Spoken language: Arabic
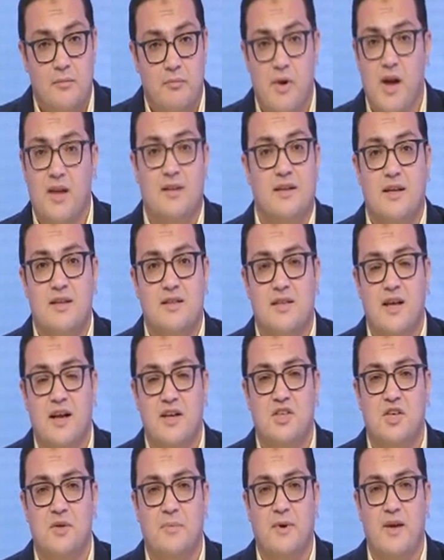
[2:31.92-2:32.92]
ما
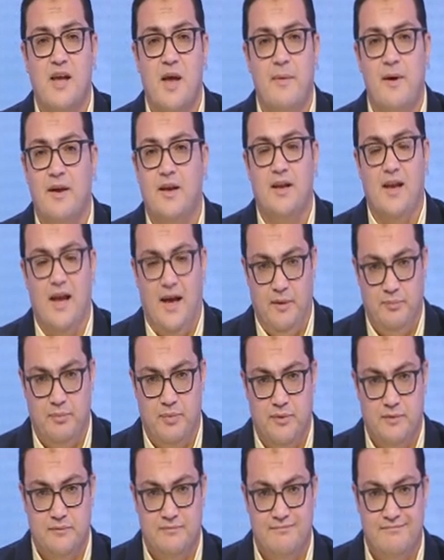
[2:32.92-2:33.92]
يتاثرش بغياب اي لاعب
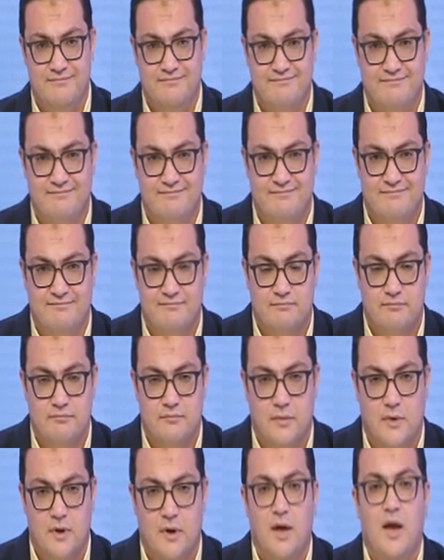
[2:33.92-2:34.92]

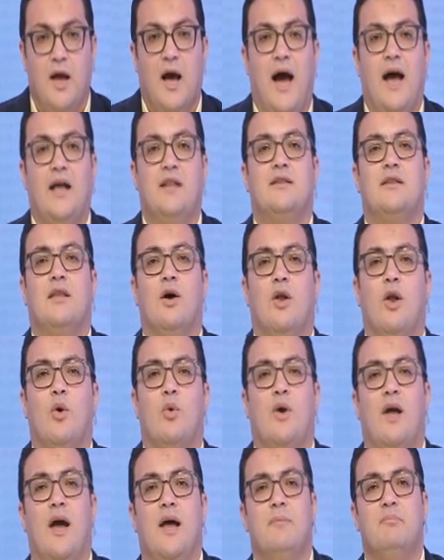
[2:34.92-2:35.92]
حتى
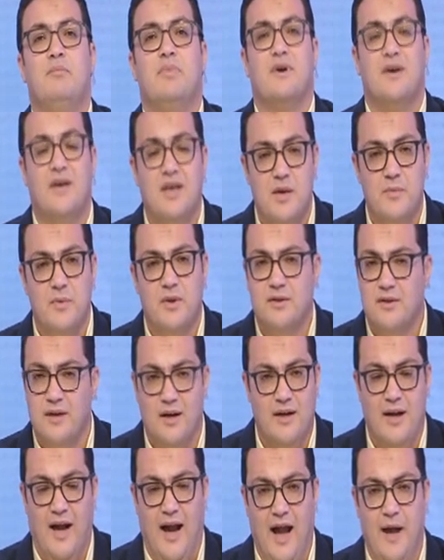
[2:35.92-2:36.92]
ولو كان بقيمه
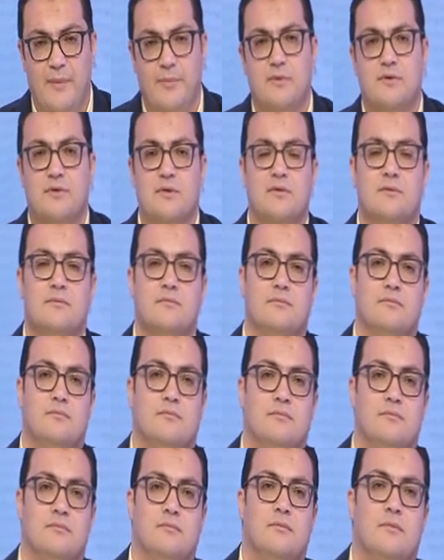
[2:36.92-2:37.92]
طارق حامد
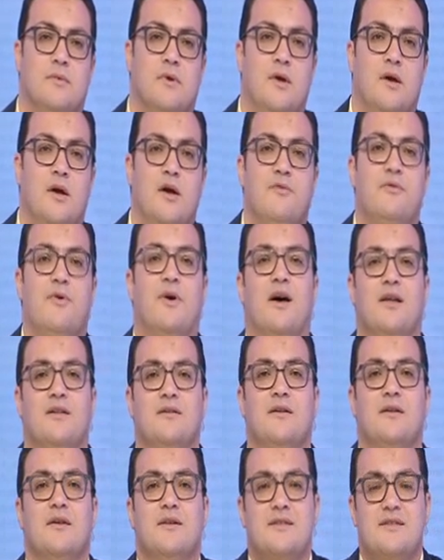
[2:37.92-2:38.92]

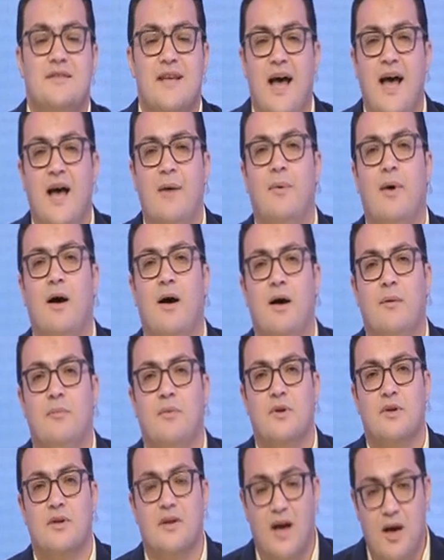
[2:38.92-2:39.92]
فقد ذهب
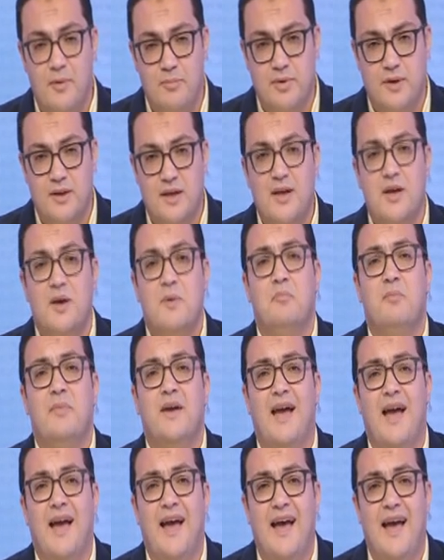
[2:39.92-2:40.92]
من قبل
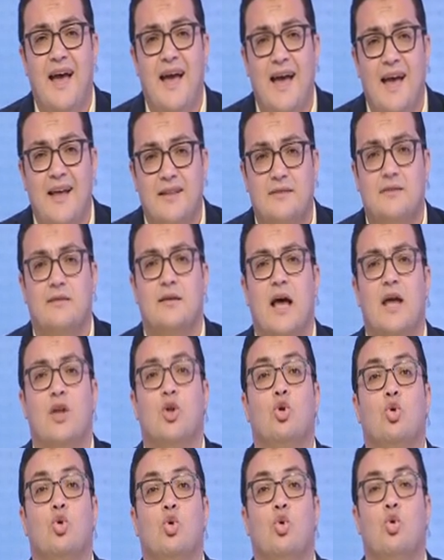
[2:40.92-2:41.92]
مئات
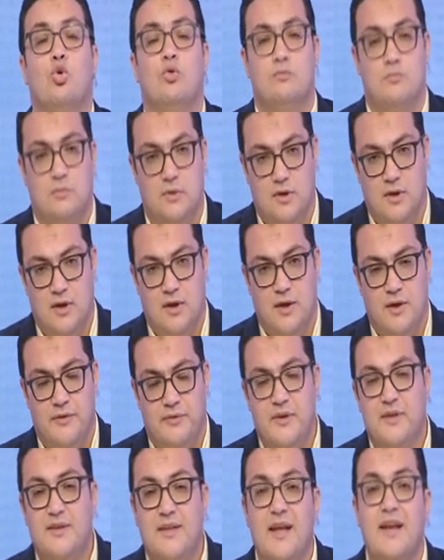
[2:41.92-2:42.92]
النجوم
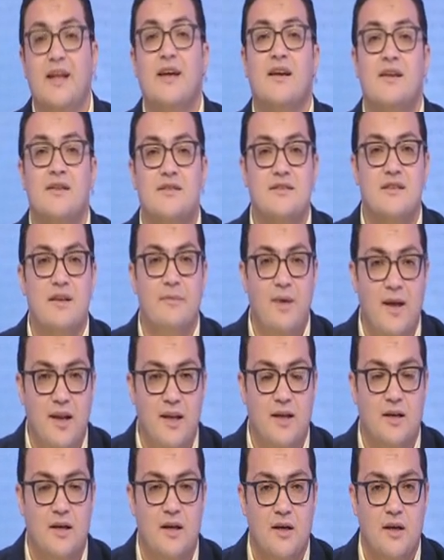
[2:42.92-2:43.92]
في تاريخ
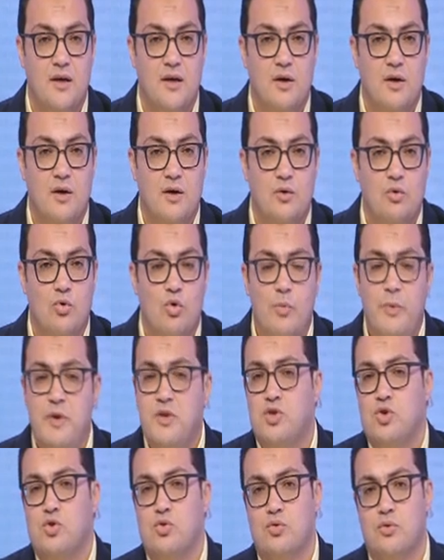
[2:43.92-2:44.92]
الزمالك
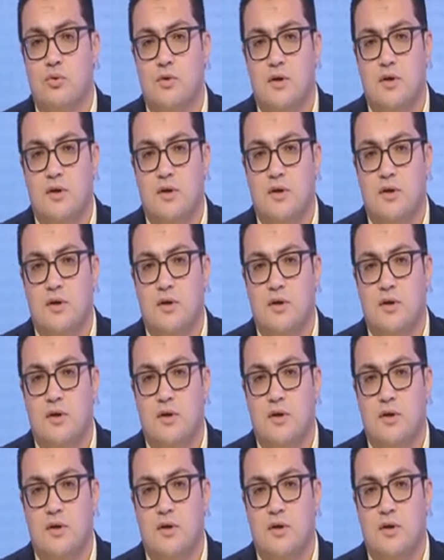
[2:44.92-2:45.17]
ومشوا